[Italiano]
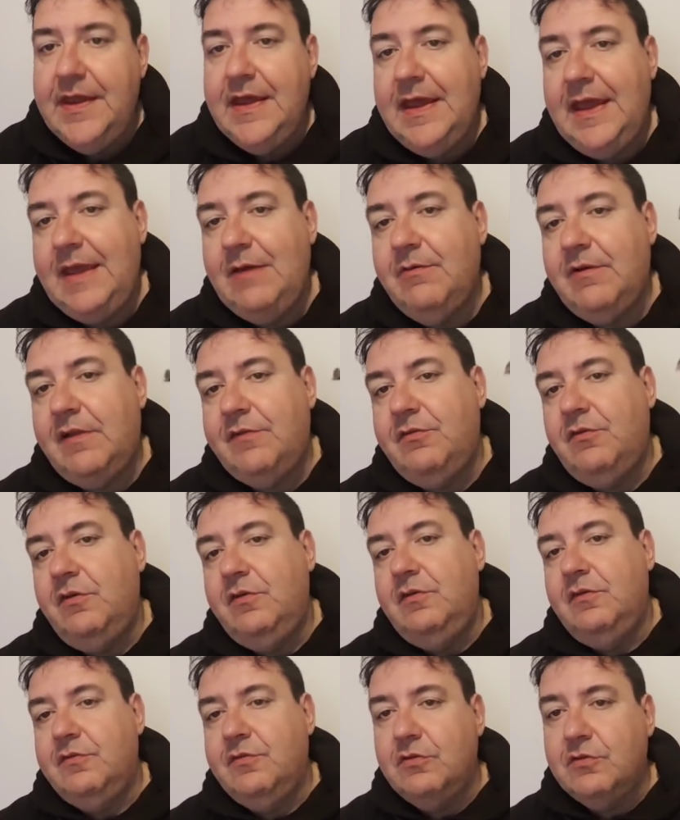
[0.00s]
È un
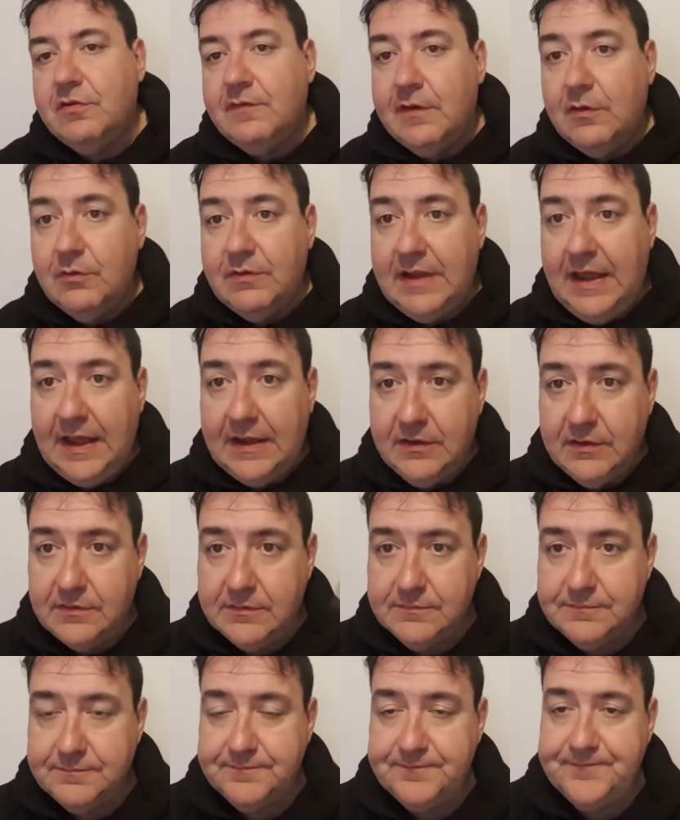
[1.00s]
rasoio
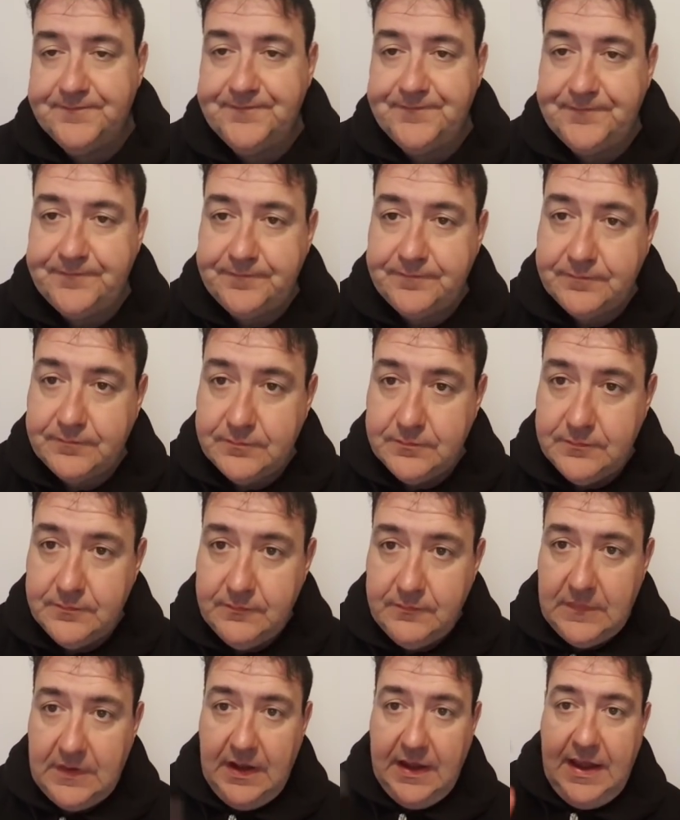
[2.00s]
sottovalutato,
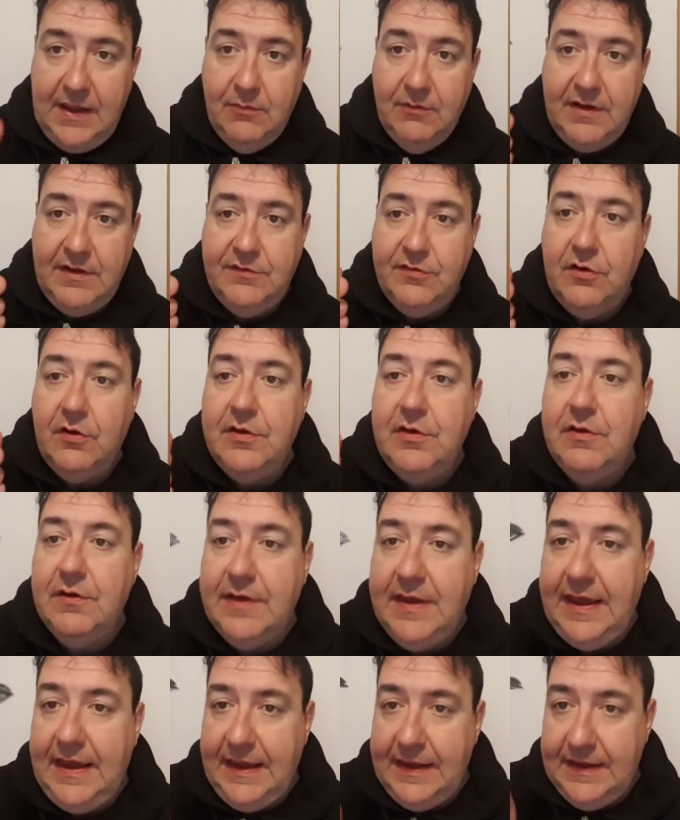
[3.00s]
è un rasoio
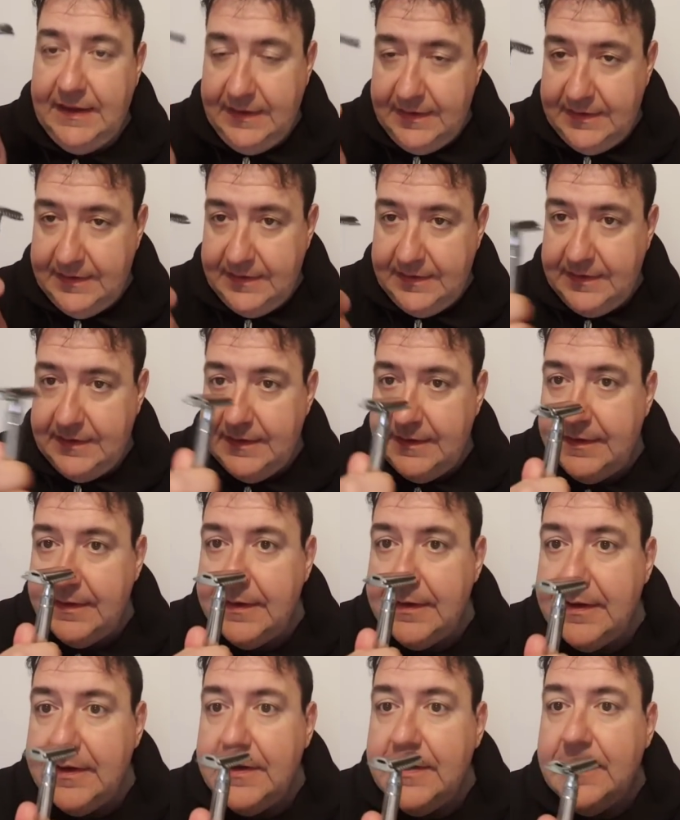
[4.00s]
che eh,
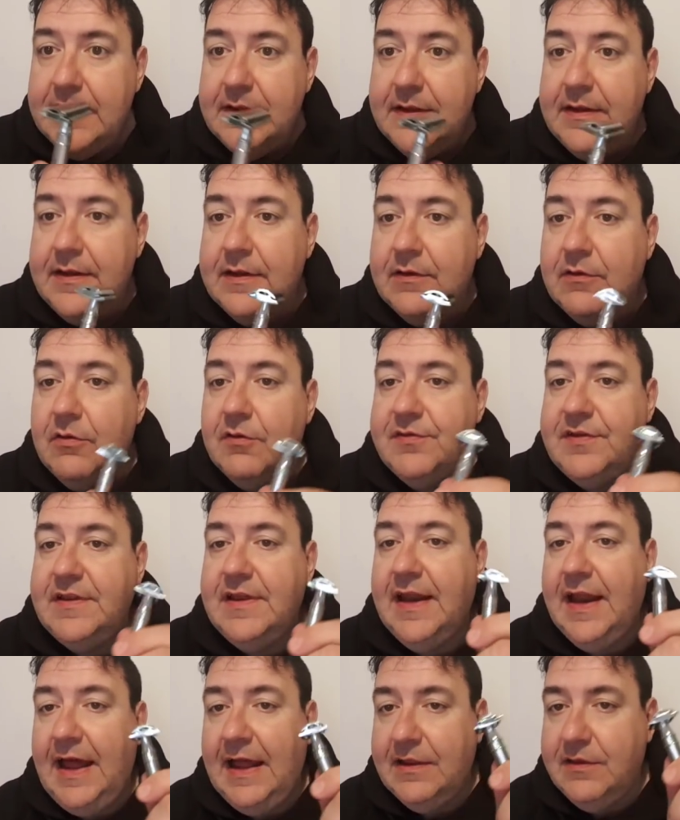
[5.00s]
è
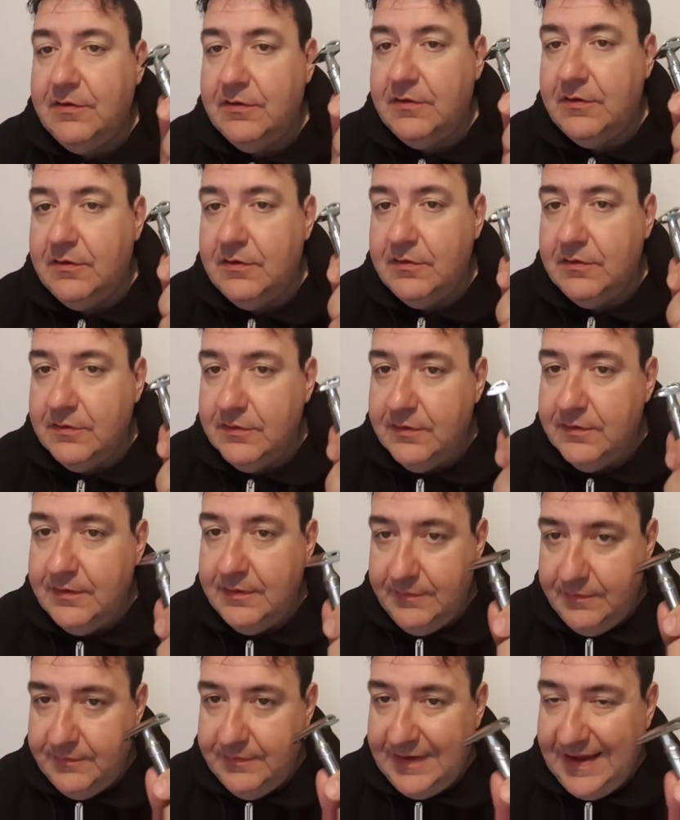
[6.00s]
considerato
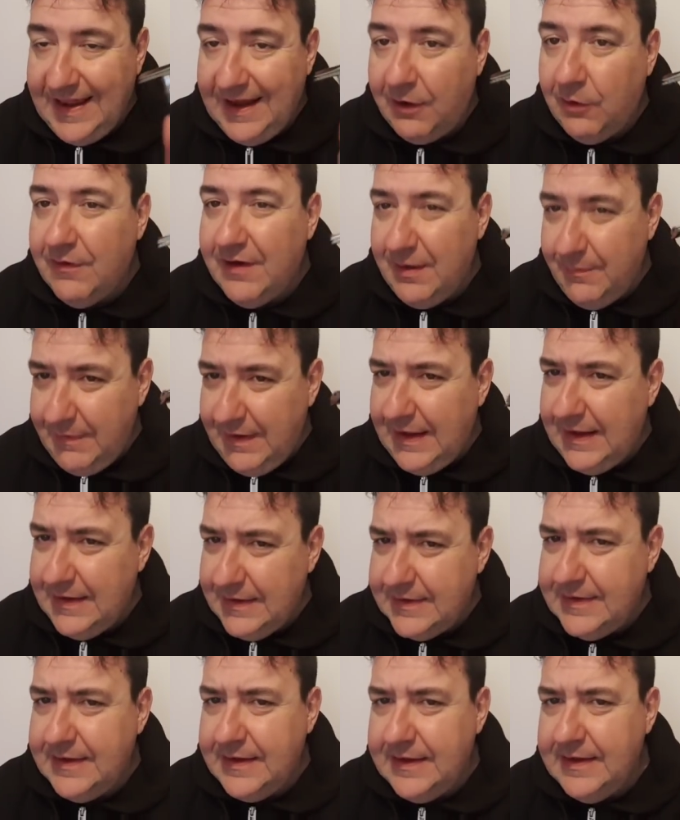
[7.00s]

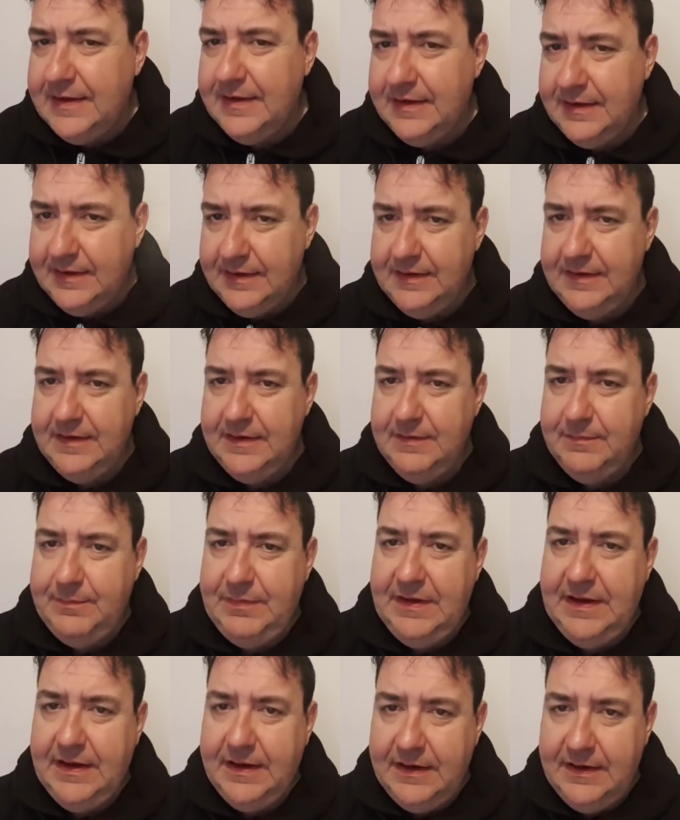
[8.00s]
erroneamente
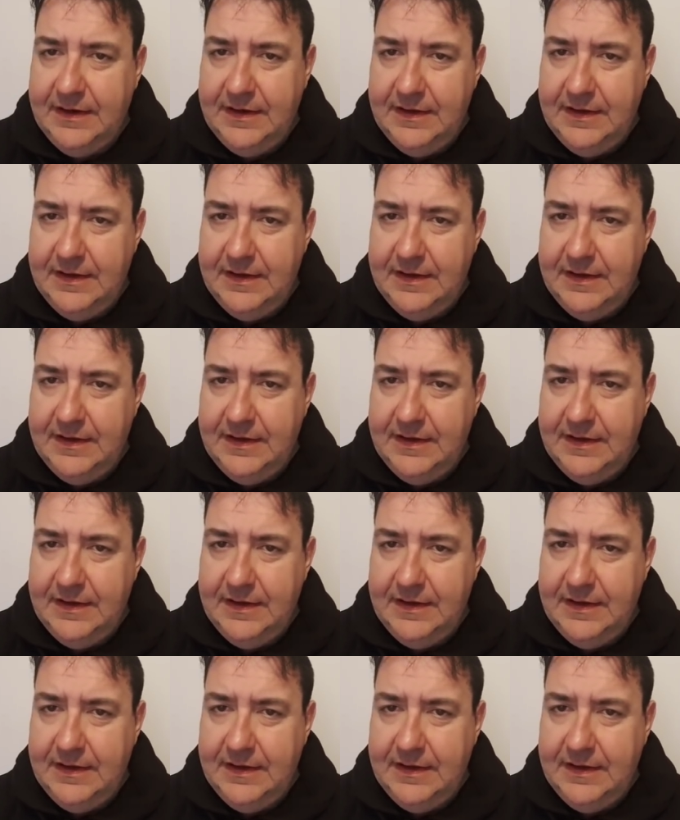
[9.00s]
per,